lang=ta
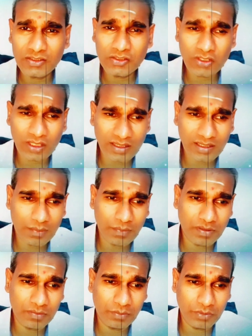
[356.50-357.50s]
இதோ
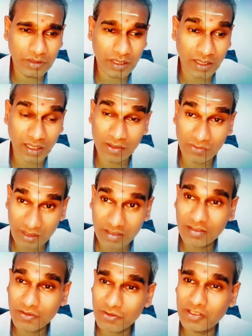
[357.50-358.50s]
அறை வீட்டின்
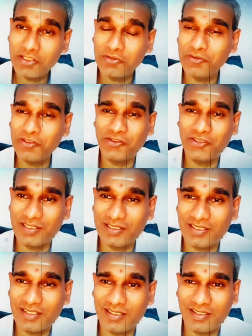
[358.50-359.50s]
கதவு
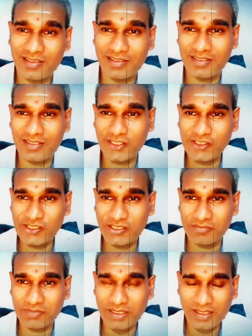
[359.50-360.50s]
பூட்டியிருந்தது ஆகையால்
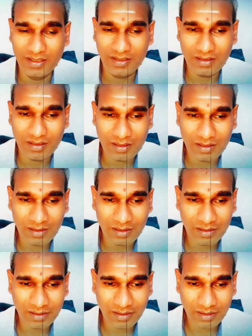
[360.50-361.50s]
அவர் அந்த
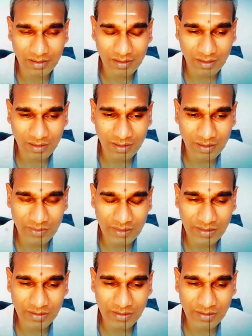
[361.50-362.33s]
குளிர்ச்சியான அறையிலே